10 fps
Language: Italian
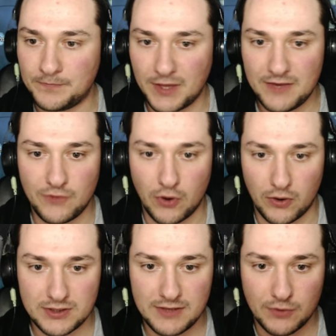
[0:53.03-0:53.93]
i
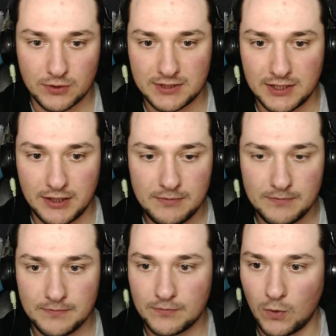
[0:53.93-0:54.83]
forti, i fortini,
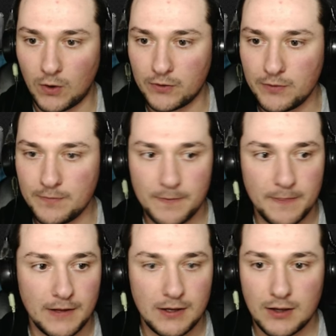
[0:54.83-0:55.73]
buono.
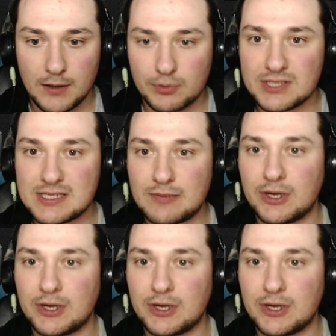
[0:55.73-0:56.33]
Potenziamo anche